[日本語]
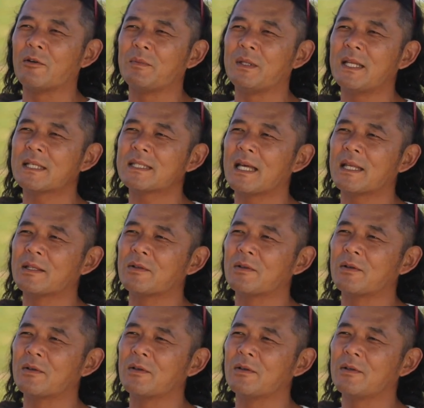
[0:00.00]
皆さん
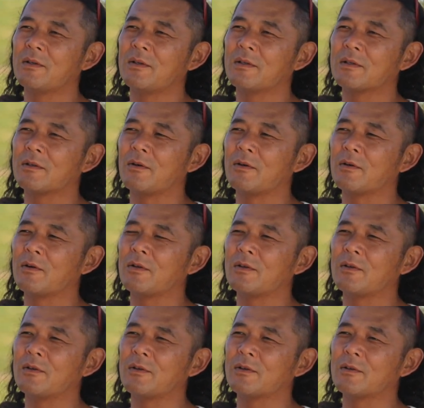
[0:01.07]
の今後
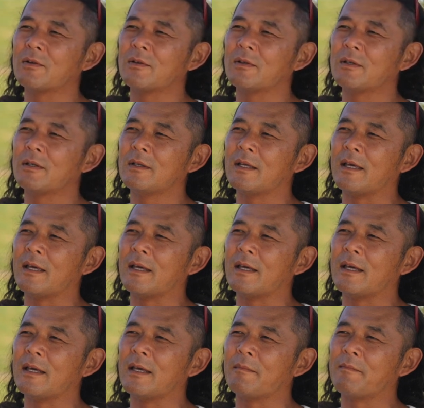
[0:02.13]
の、
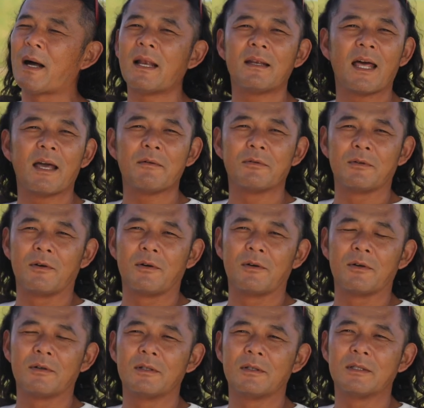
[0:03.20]
バンライフ
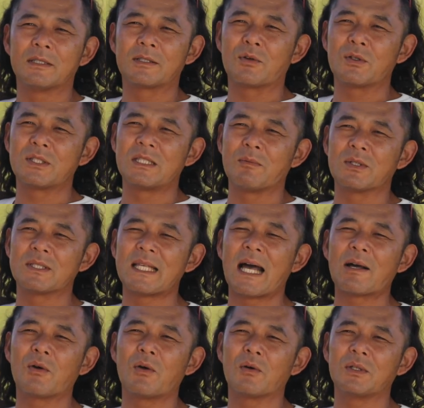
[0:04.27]
の少しでも
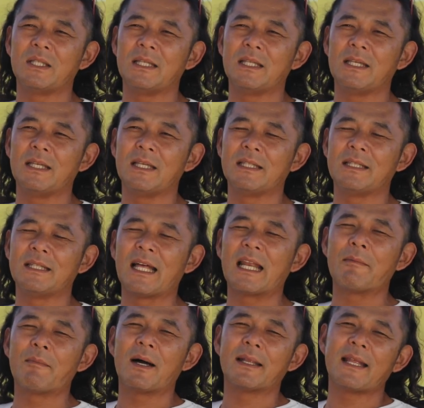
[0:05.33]
参考にな
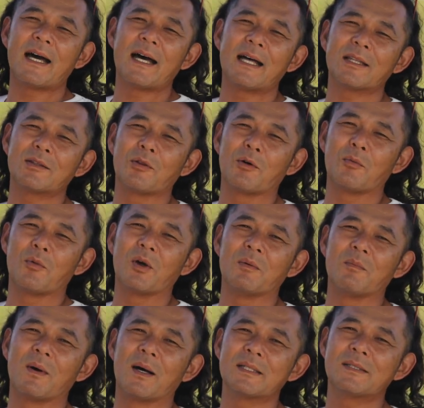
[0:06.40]
ればなと思
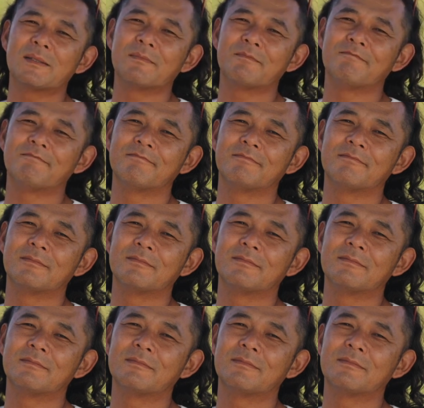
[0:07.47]
います。
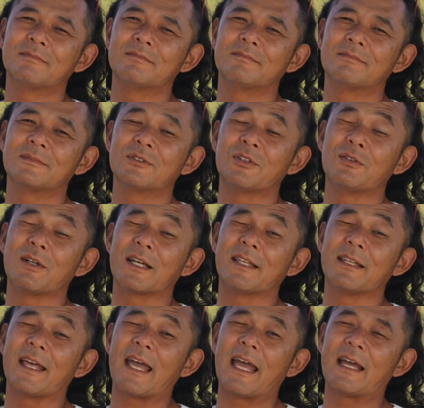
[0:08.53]
というわ
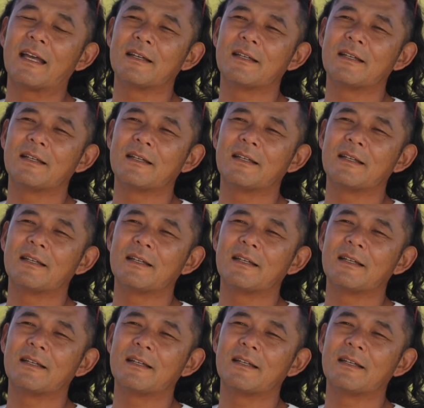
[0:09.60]
けで、